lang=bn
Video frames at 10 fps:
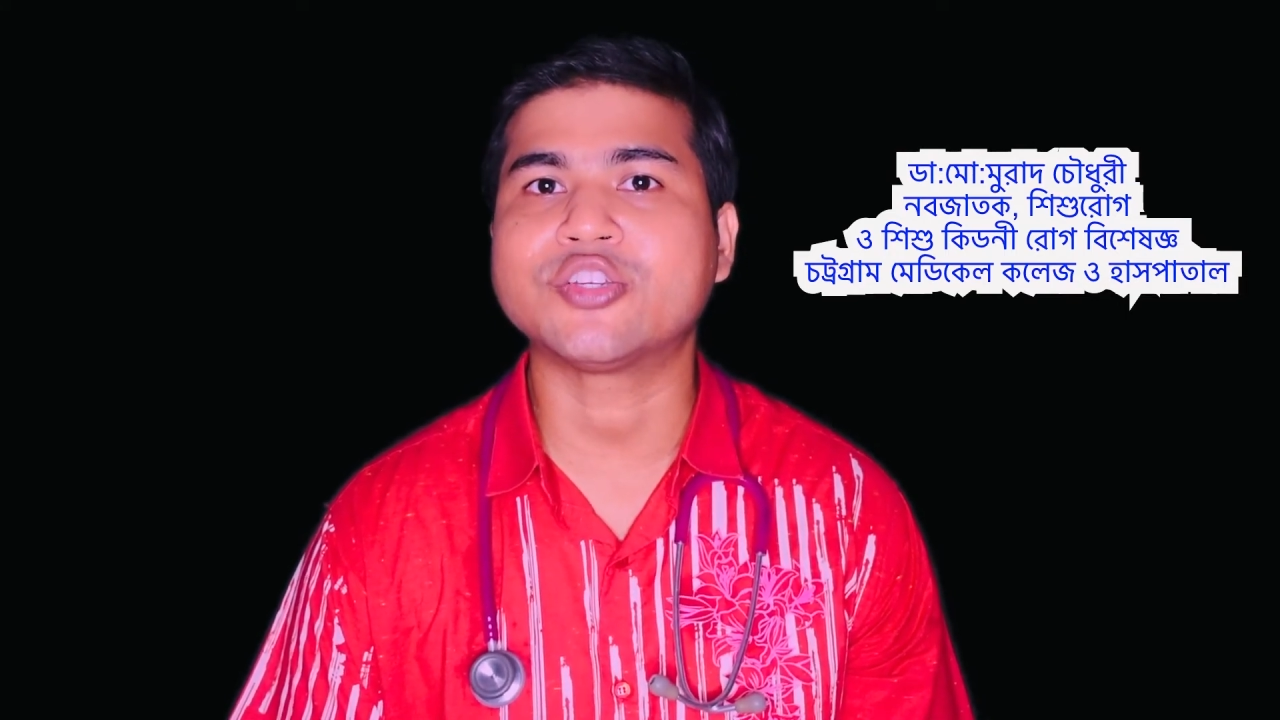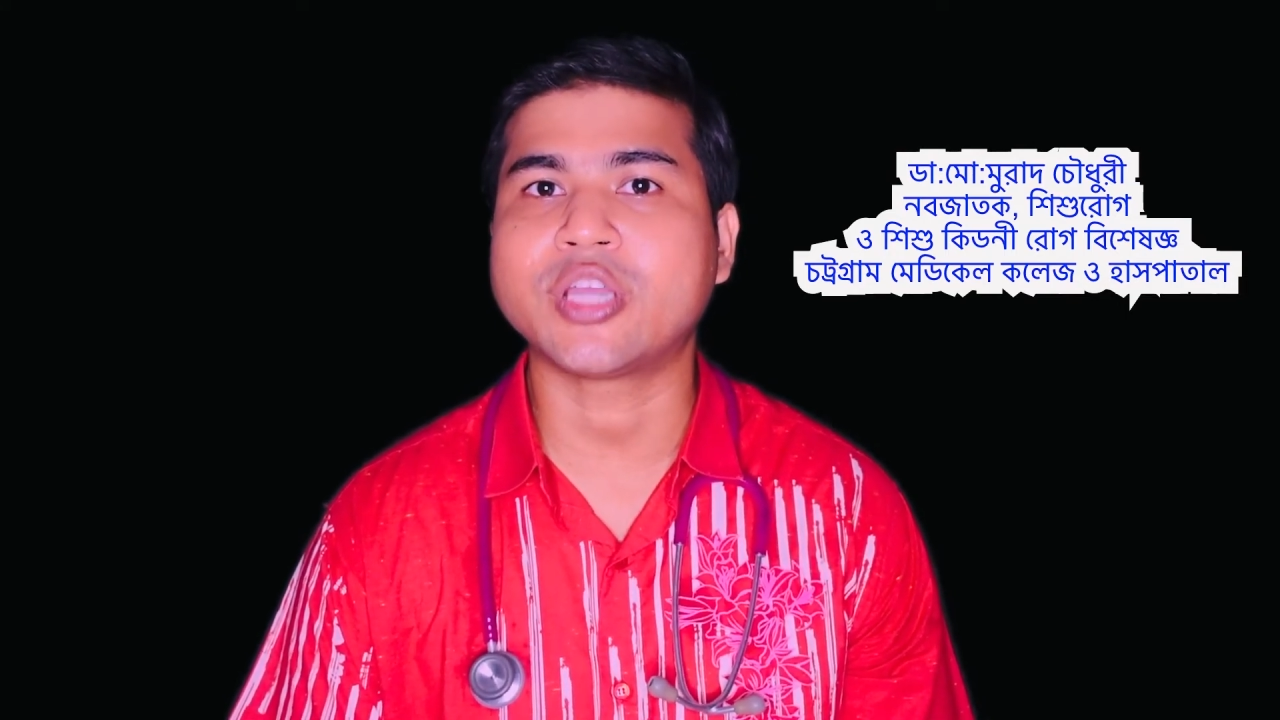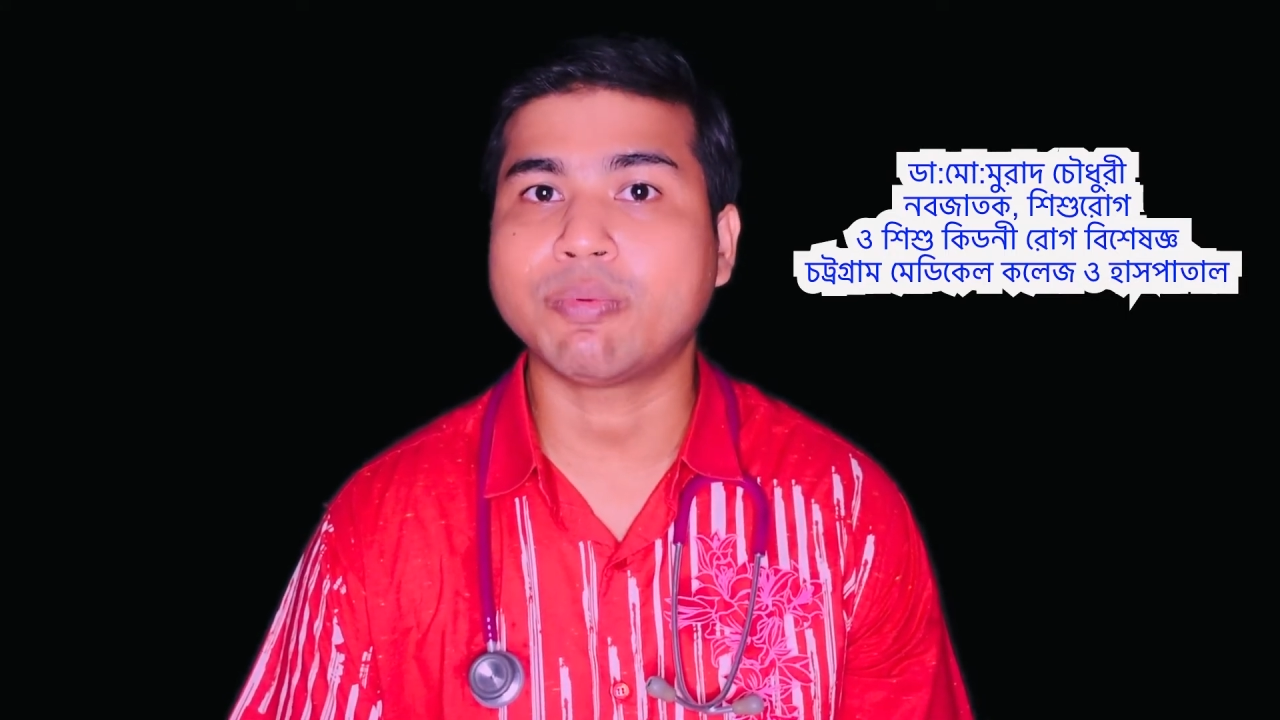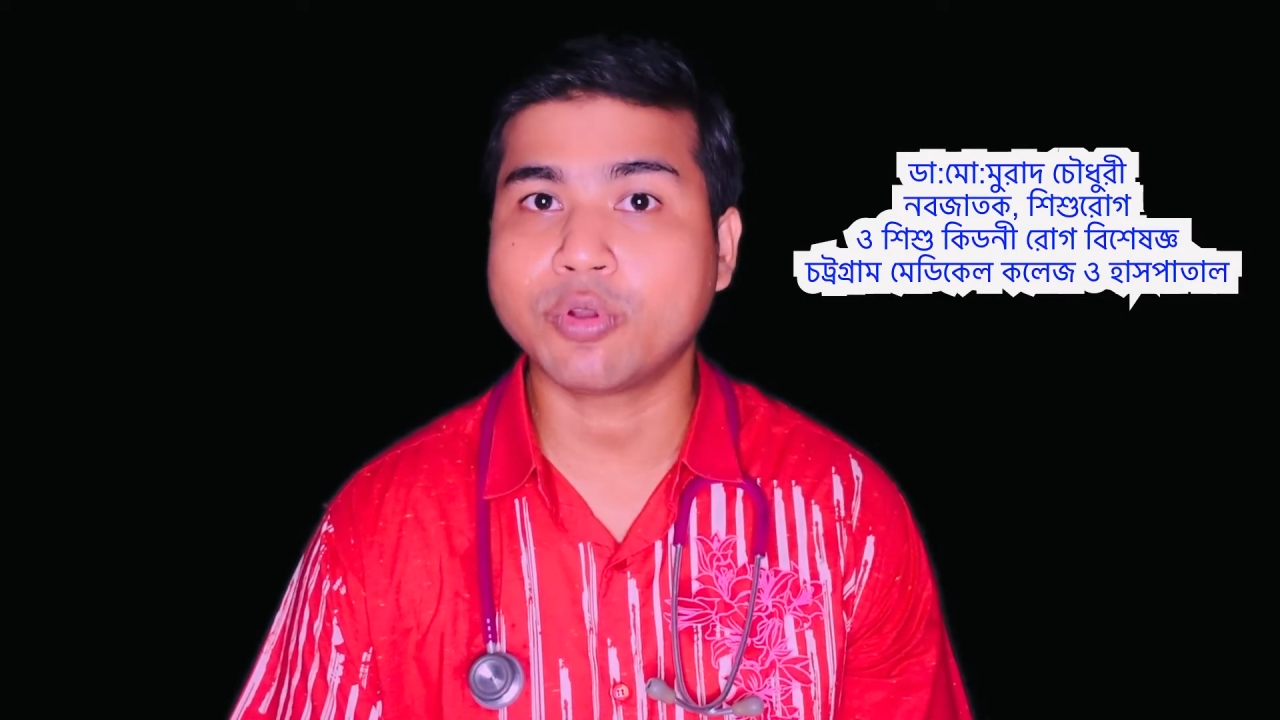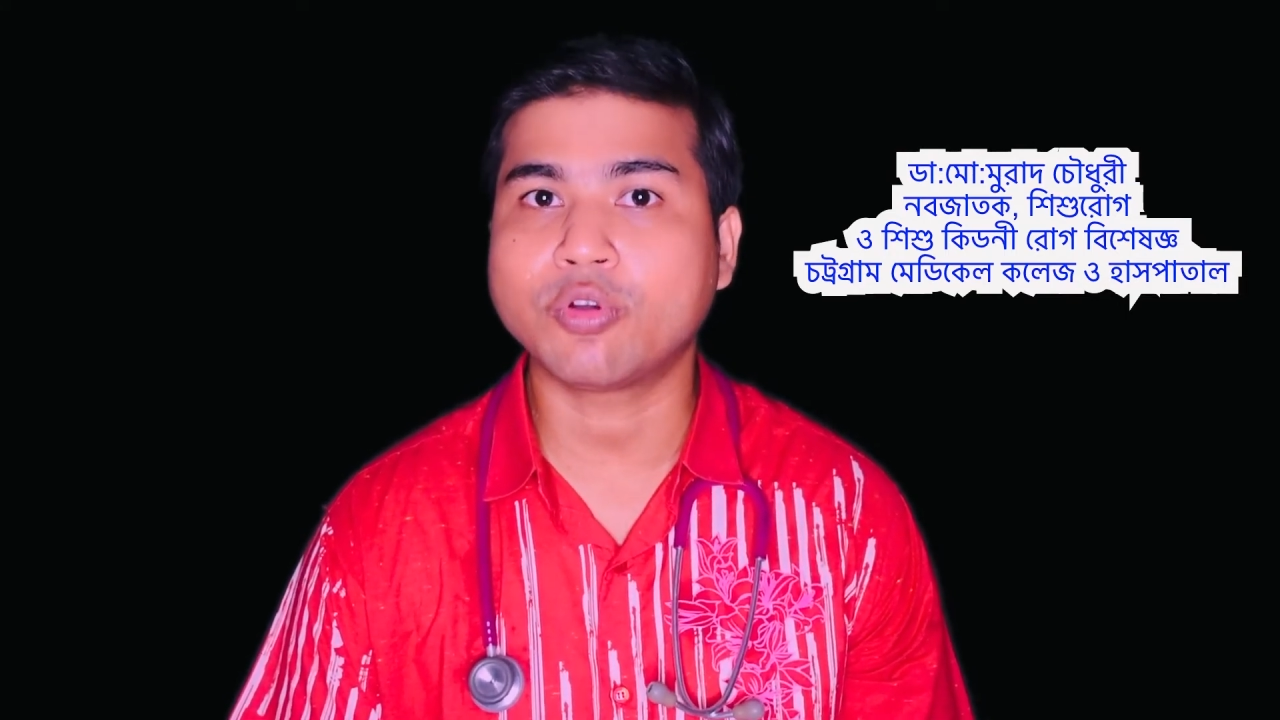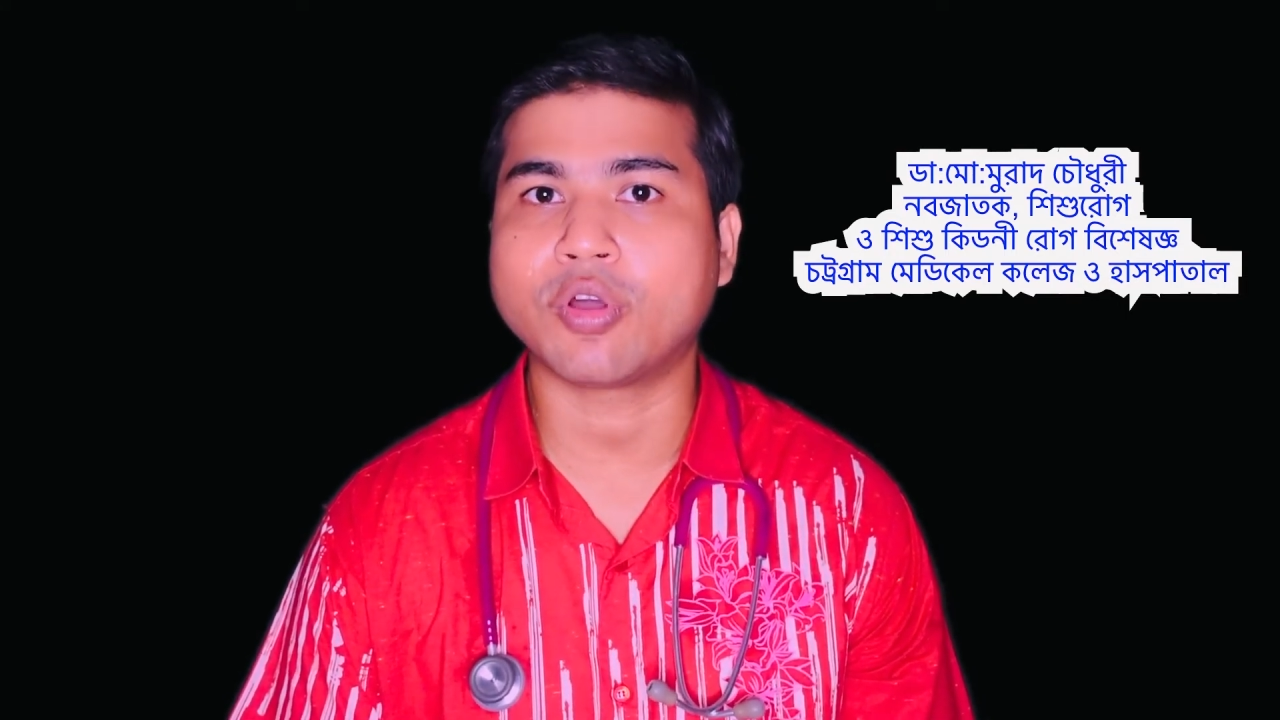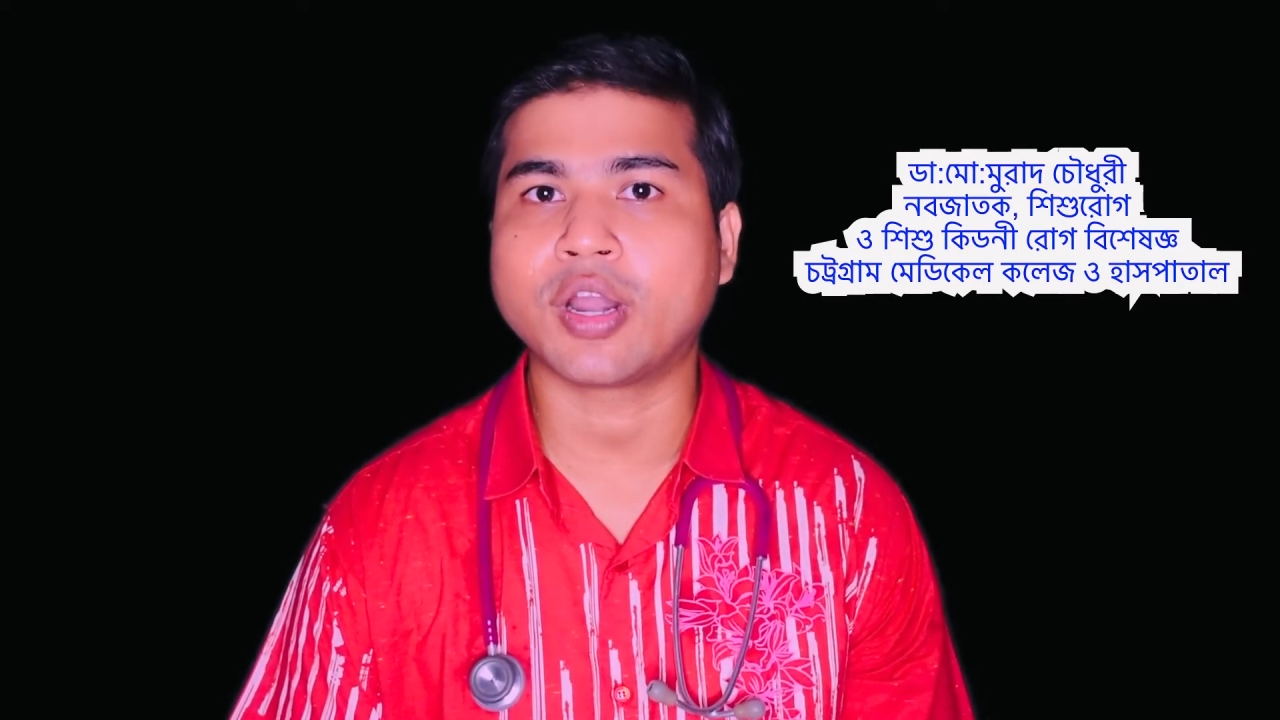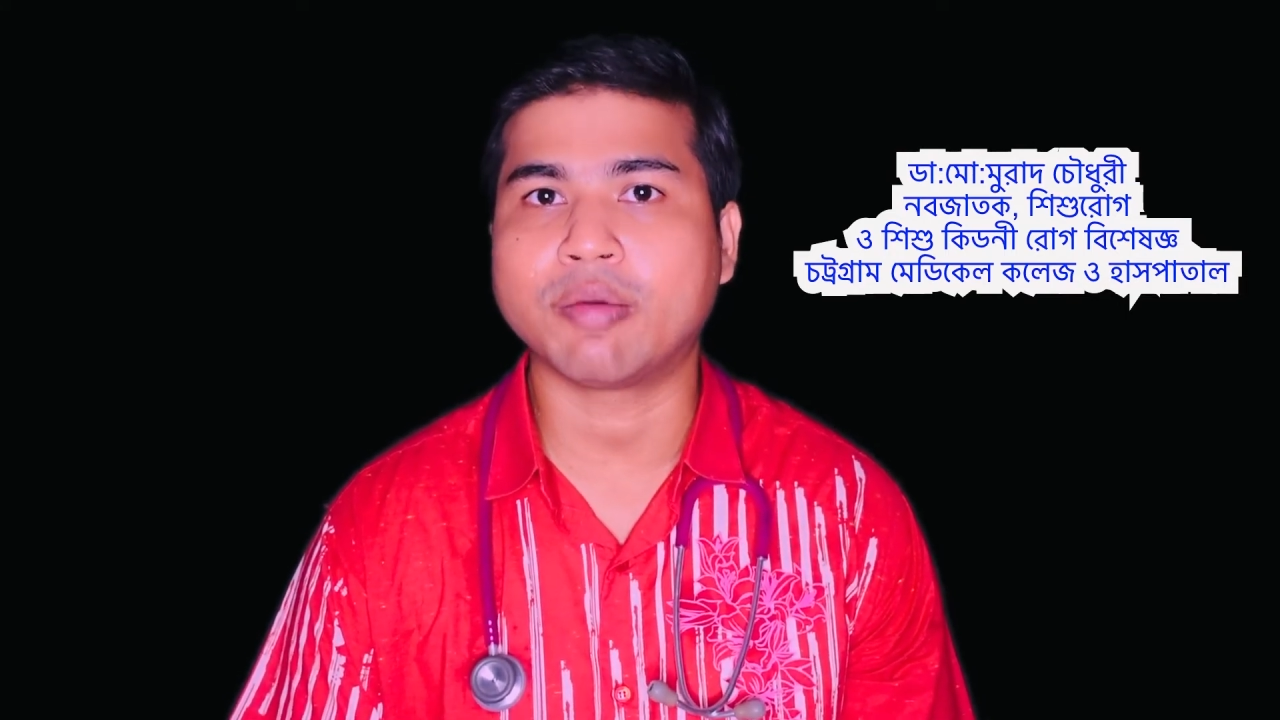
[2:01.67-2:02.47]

সেবন করান